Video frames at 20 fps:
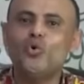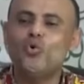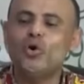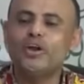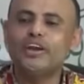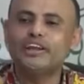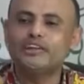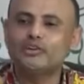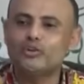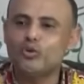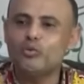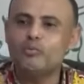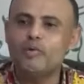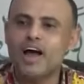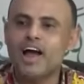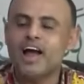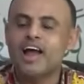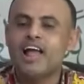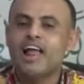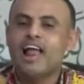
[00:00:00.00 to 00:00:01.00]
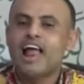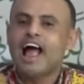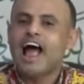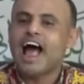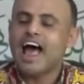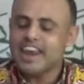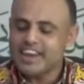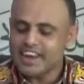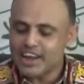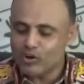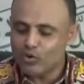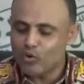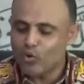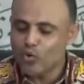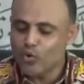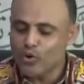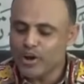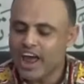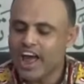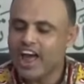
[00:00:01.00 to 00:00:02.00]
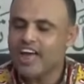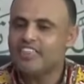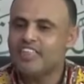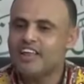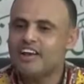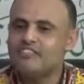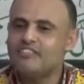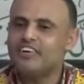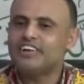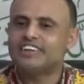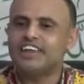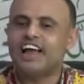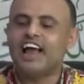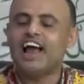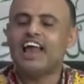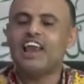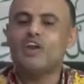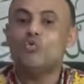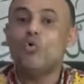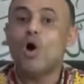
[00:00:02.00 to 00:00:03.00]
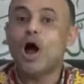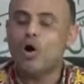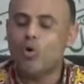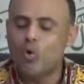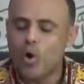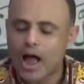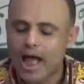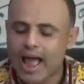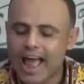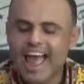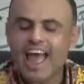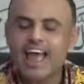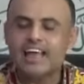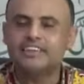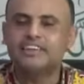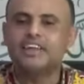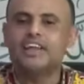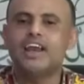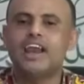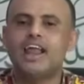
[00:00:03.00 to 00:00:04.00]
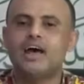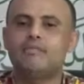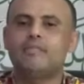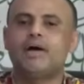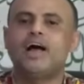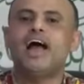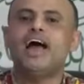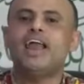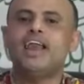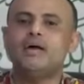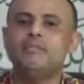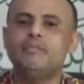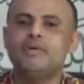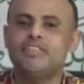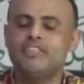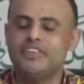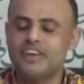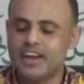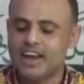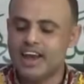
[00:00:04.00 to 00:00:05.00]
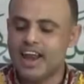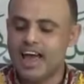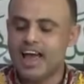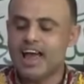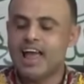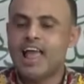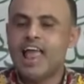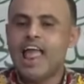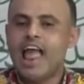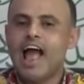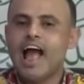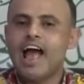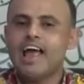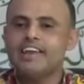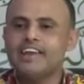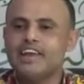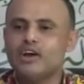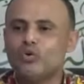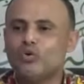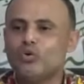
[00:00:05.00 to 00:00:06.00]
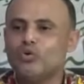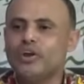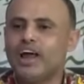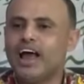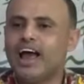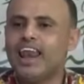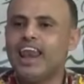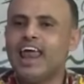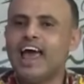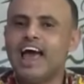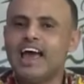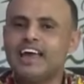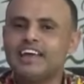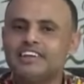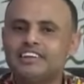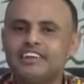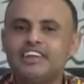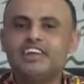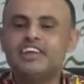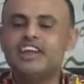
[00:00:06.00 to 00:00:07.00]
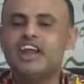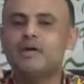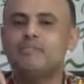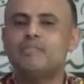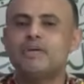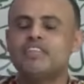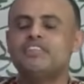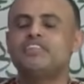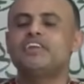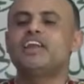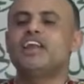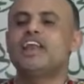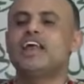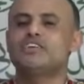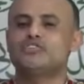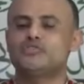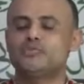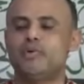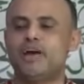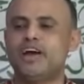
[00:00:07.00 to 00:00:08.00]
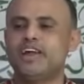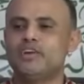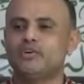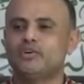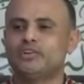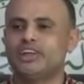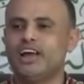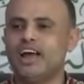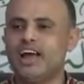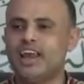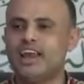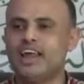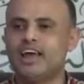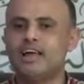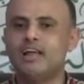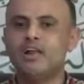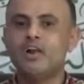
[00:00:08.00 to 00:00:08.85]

ونطلبه أن يكون هذا الفتح وهو آت لا محالة بإذن الله أن يكون على أيدينا بإذن الله سبحانه وتعالى